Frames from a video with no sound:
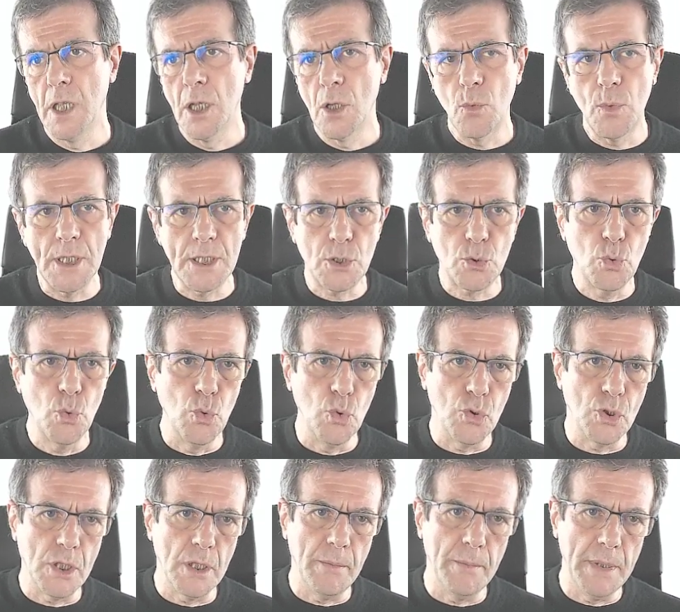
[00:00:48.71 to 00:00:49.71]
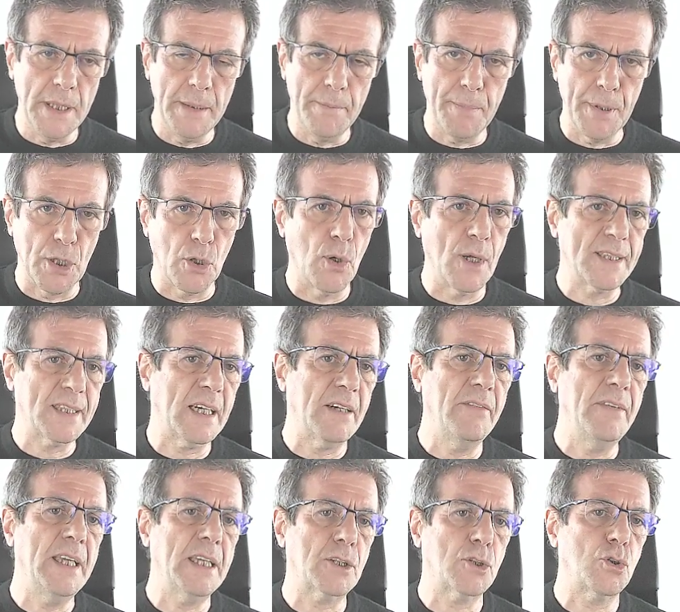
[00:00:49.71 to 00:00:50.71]
Quest'ultimi però
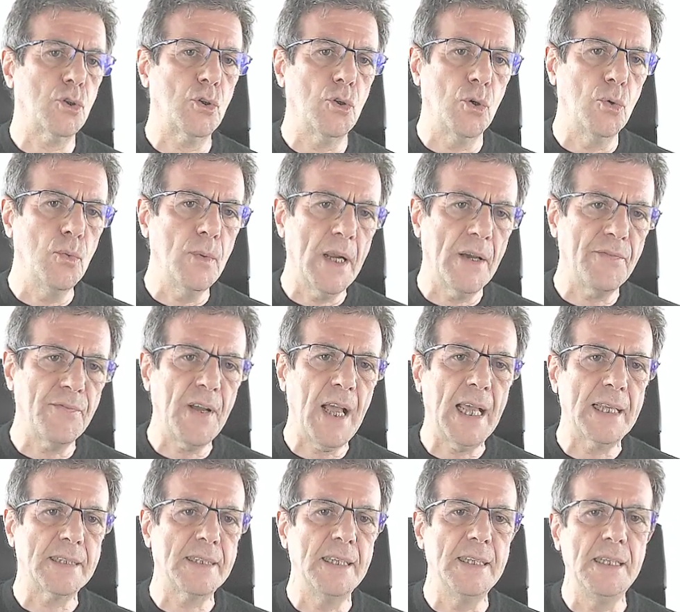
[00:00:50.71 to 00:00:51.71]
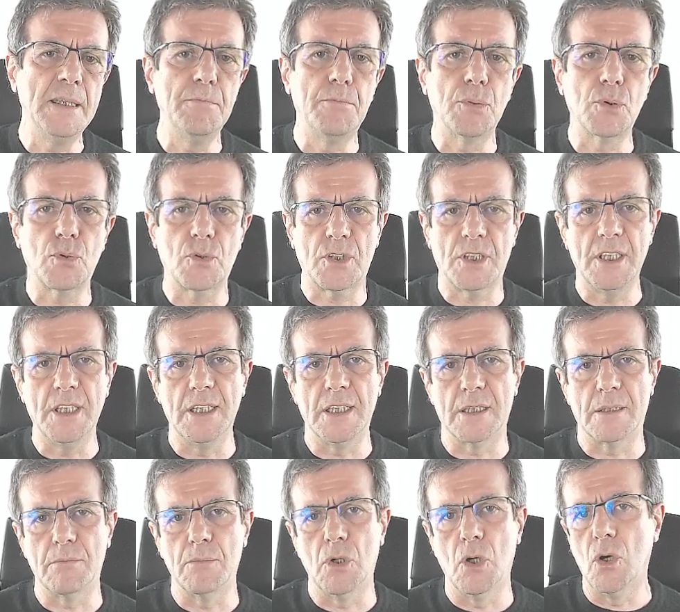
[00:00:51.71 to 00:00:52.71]
attraversano una fase di
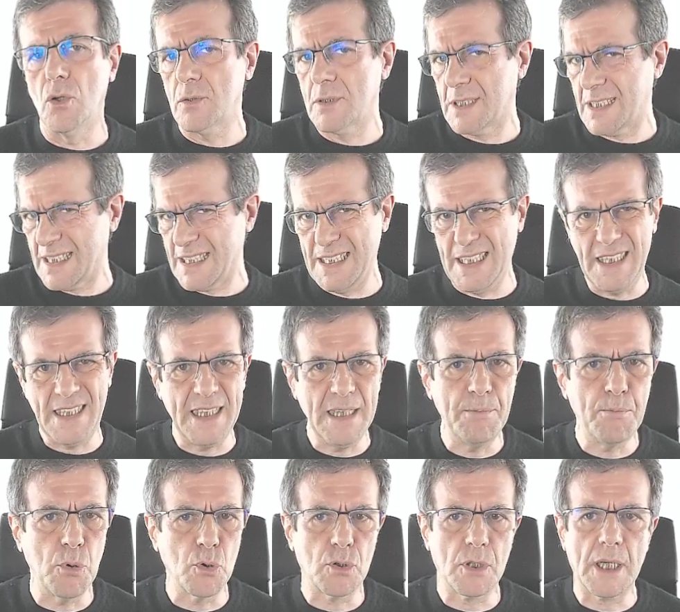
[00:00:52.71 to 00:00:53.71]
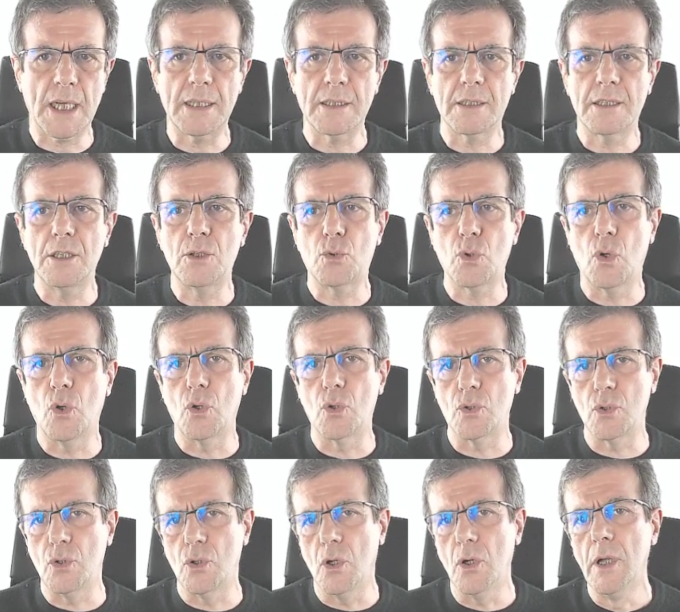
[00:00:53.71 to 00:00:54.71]
bruxismo di tipo
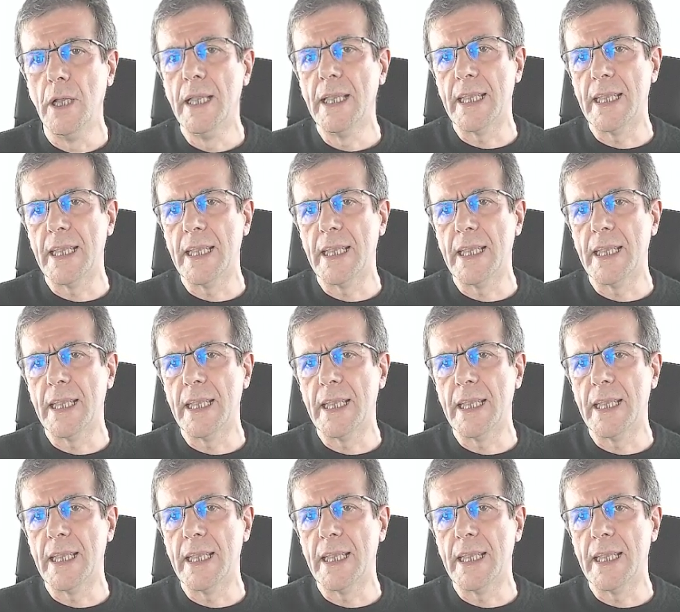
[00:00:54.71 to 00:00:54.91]
transitorio